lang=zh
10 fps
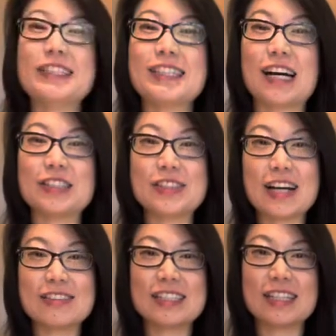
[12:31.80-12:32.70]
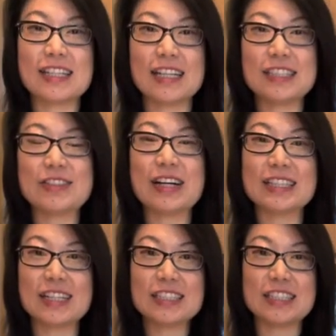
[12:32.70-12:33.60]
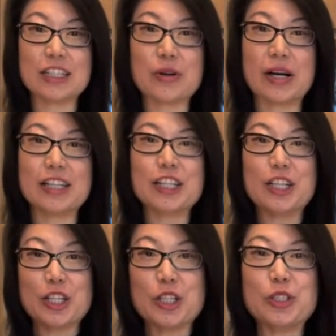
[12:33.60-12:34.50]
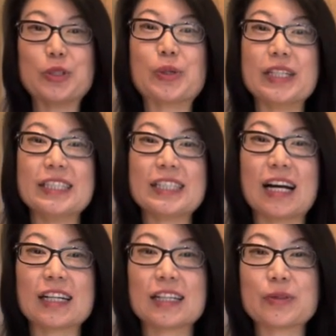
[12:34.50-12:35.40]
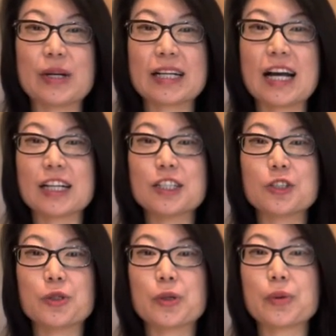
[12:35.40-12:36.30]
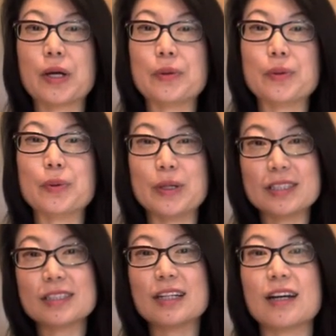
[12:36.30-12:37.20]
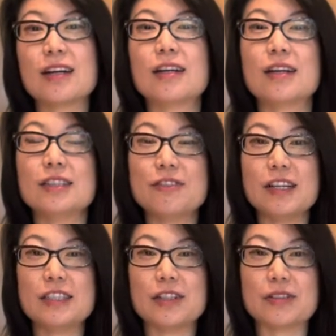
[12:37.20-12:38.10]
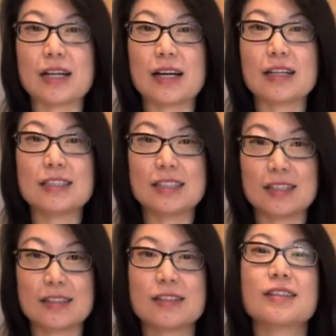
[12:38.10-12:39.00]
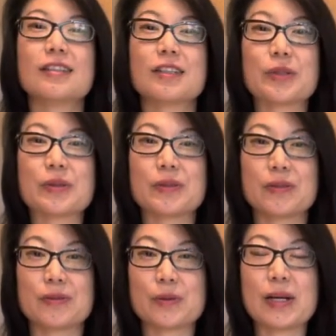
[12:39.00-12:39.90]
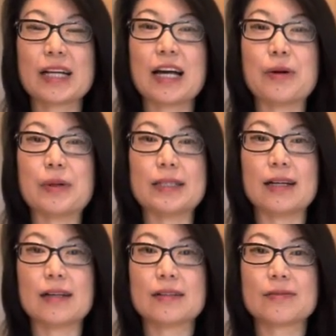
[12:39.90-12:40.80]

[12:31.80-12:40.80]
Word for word: 享就到这里，希望你能喜欢。如果你想观看更多关于骡子的鸡尾酒呢，请 观看我的